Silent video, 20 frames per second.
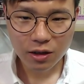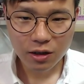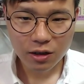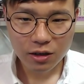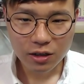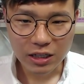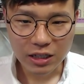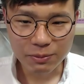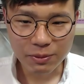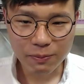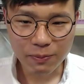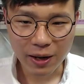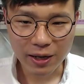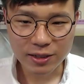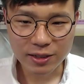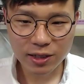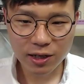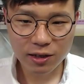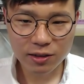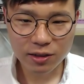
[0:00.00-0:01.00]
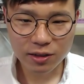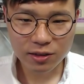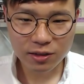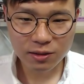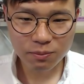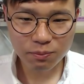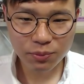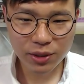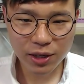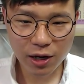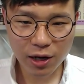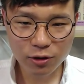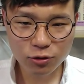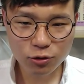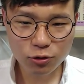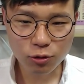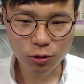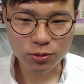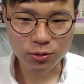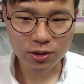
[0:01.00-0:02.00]
이미 발생한 일은 피할
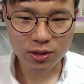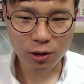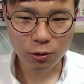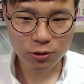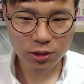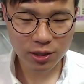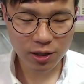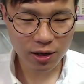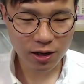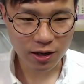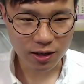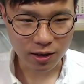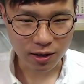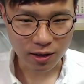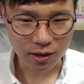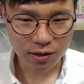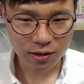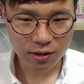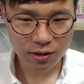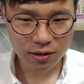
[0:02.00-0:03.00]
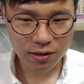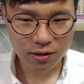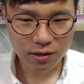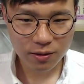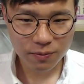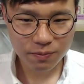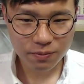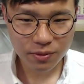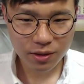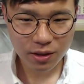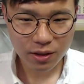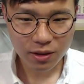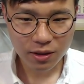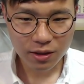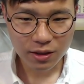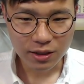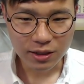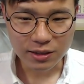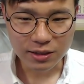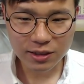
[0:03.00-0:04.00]
수 없었다고 생각하라.
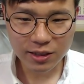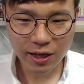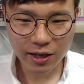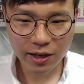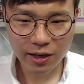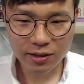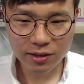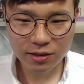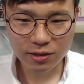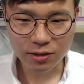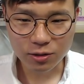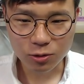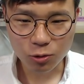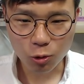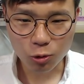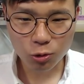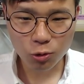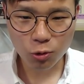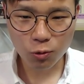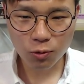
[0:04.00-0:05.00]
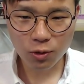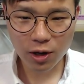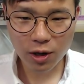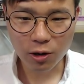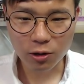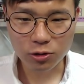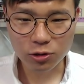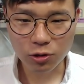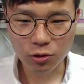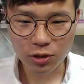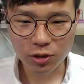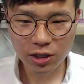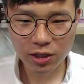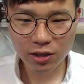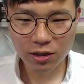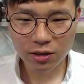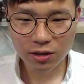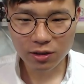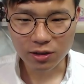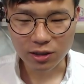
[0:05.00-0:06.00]
인생에는 고통과 걱정이
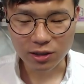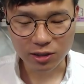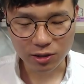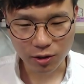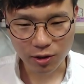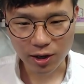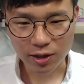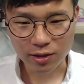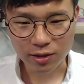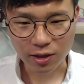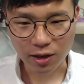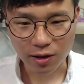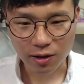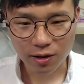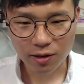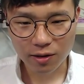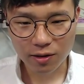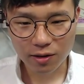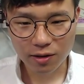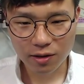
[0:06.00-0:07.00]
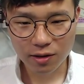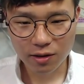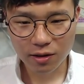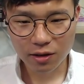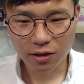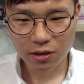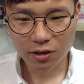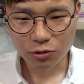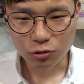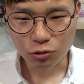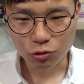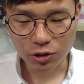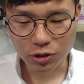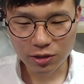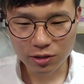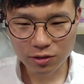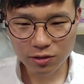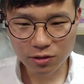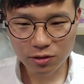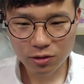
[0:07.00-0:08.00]
있어야 한다.
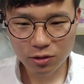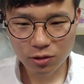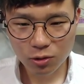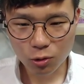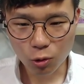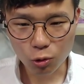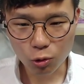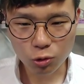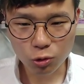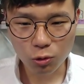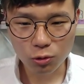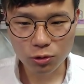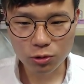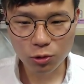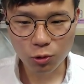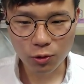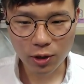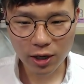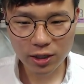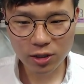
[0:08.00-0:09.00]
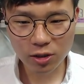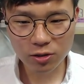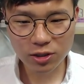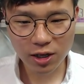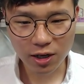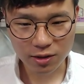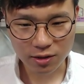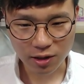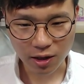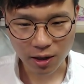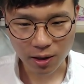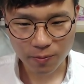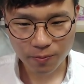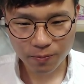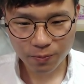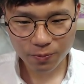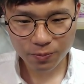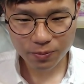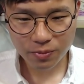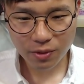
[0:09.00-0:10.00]
우리는 고통을 통해 성장한다.
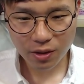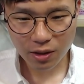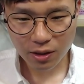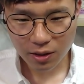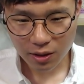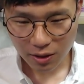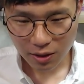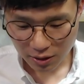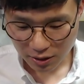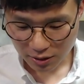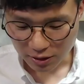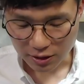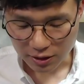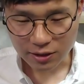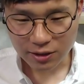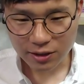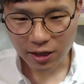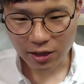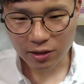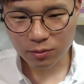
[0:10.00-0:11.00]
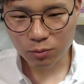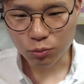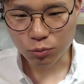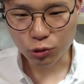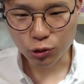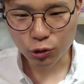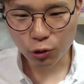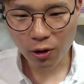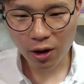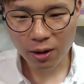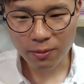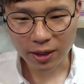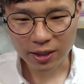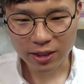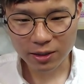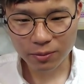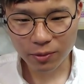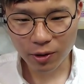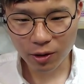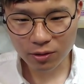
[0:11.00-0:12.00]
인생은 무료함
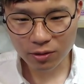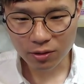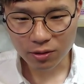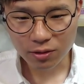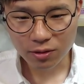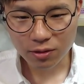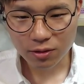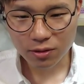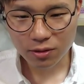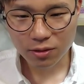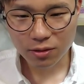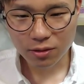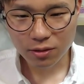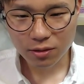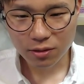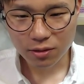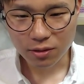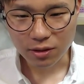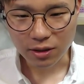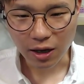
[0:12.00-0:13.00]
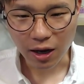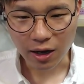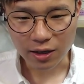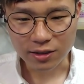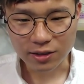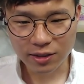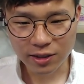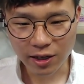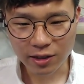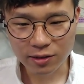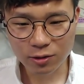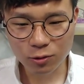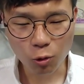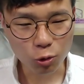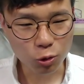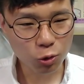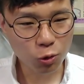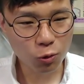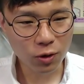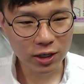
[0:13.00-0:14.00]
아니면 아 인생은
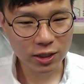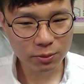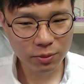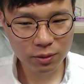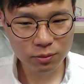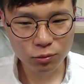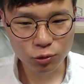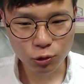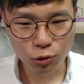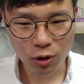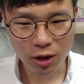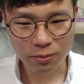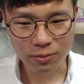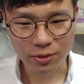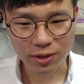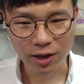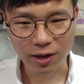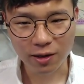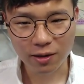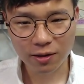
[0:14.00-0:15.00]
고통 아니면 무료합니다